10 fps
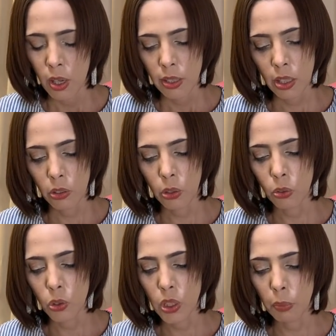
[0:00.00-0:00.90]
なので、こ
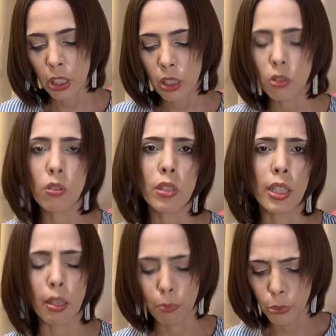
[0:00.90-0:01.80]
の自民党
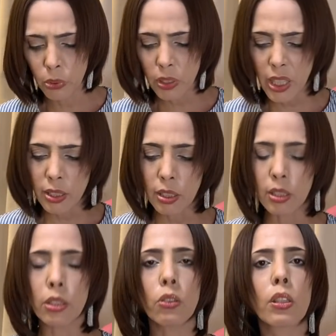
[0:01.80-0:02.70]
内で分裂す
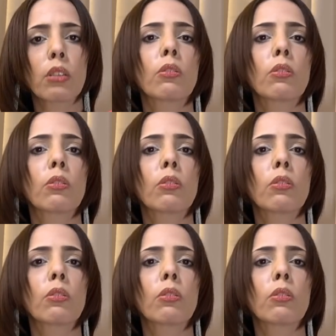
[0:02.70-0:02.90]
るような